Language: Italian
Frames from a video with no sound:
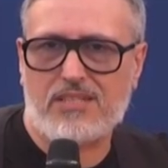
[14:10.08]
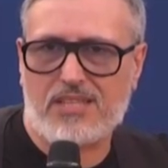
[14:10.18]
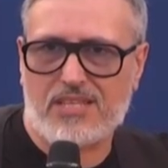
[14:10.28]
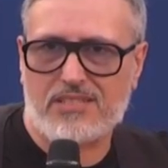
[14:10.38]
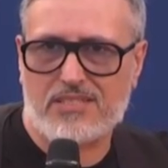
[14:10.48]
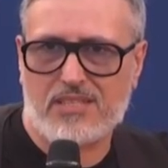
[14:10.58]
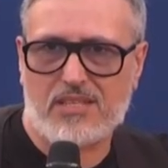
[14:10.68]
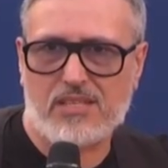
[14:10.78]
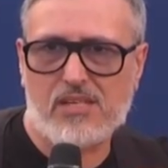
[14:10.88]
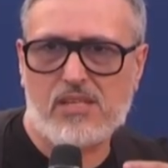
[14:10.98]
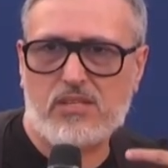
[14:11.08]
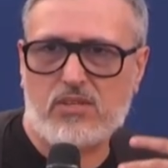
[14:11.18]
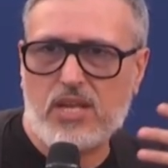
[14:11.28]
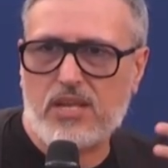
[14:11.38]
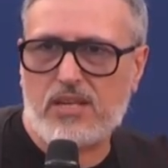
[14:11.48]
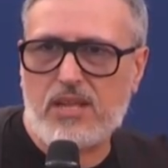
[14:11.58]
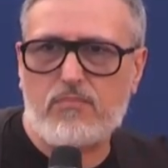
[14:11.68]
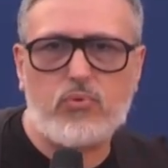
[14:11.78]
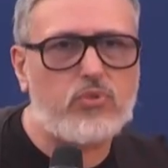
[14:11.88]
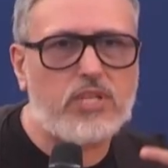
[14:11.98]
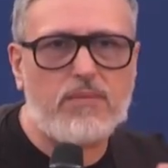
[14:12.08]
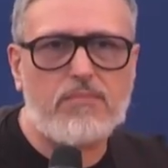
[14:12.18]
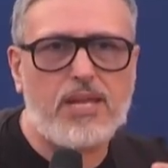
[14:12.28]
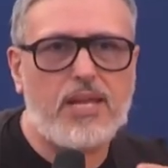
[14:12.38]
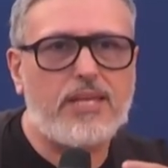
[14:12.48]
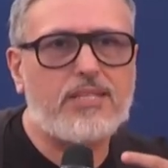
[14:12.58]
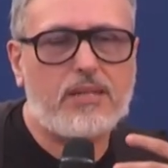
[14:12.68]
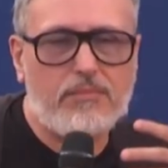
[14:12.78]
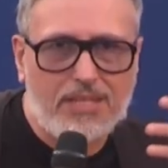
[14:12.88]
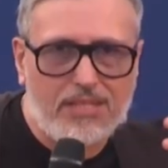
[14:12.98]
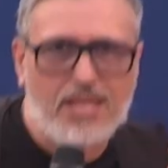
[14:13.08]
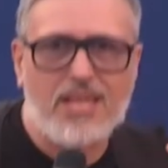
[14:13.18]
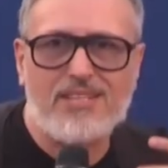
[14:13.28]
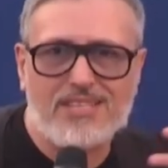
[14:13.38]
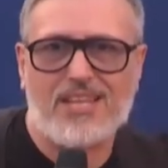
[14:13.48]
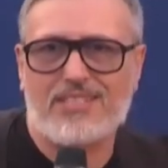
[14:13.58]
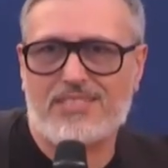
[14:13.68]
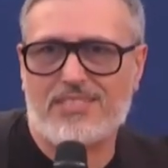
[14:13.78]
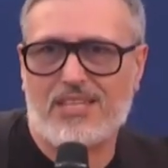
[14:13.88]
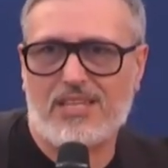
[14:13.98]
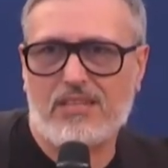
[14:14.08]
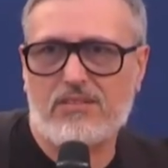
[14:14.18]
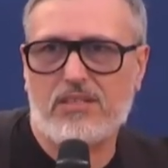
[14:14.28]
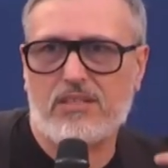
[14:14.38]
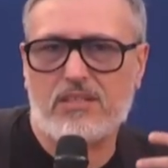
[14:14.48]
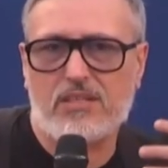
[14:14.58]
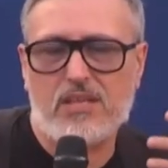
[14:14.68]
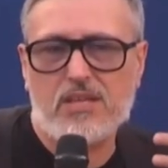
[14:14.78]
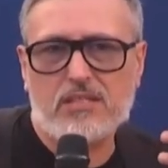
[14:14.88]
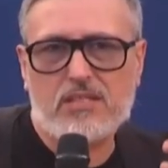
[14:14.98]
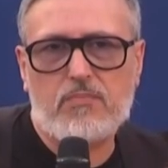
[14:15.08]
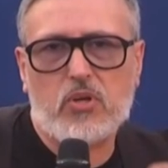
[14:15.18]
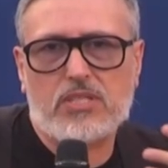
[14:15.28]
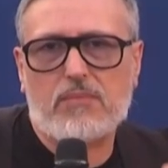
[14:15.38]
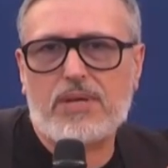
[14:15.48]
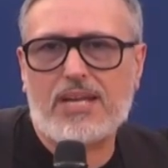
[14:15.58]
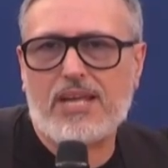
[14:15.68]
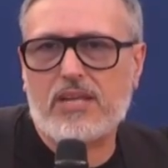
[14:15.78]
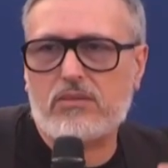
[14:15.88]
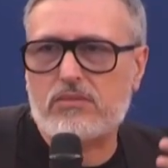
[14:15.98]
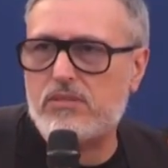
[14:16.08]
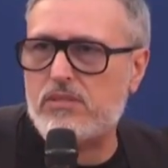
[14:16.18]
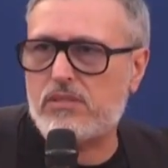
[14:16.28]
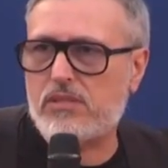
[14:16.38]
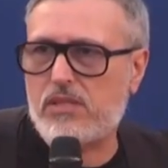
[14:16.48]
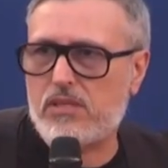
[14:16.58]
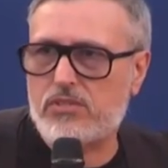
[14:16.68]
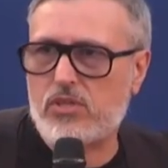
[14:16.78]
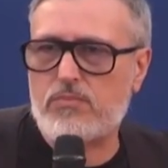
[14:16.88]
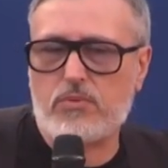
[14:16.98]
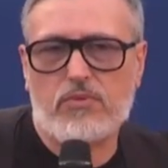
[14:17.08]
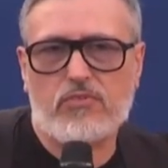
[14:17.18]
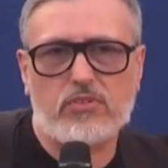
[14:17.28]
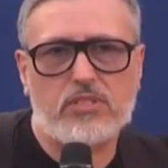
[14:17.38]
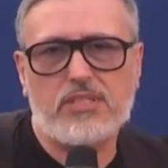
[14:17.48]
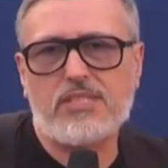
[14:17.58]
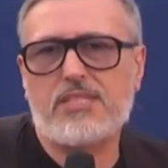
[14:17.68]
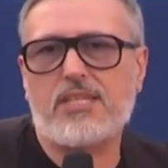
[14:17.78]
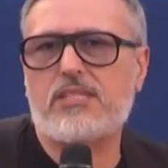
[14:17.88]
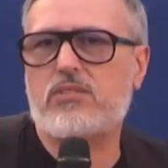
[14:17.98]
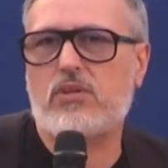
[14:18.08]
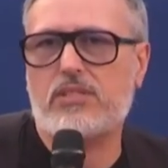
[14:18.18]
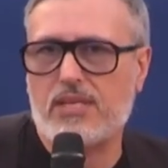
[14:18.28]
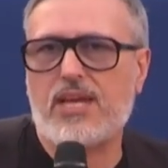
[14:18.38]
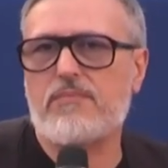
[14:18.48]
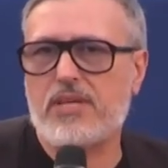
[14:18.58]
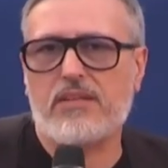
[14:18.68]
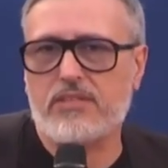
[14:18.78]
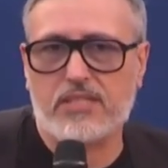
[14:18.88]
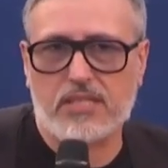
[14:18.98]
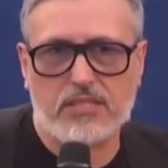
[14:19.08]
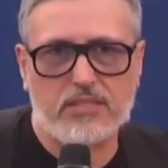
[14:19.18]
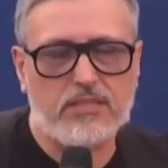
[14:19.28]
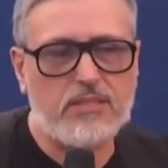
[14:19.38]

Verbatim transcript: intensa, non è né brutta né bella, è talmente è intensa, è, eh, ti porta a parlare con le zone più profonde di te stesso e ti cambia la vita